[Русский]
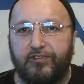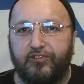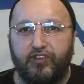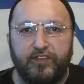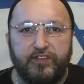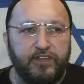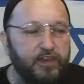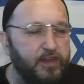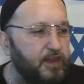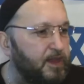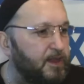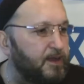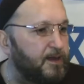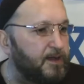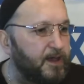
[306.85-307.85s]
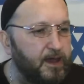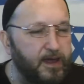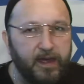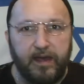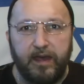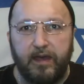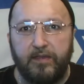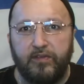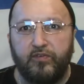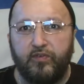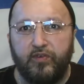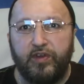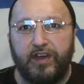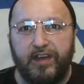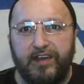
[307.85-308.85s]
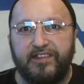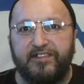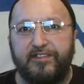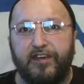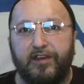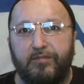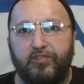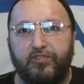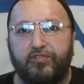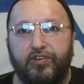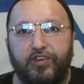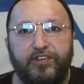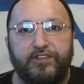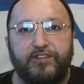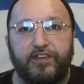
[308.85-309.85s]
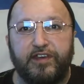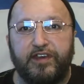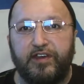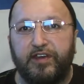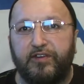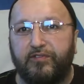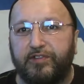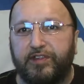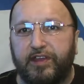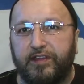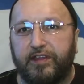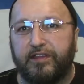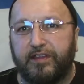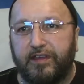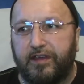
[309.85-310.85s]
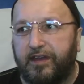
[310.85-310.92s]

То есть Э, ну, э, землю. То есть э, вот этот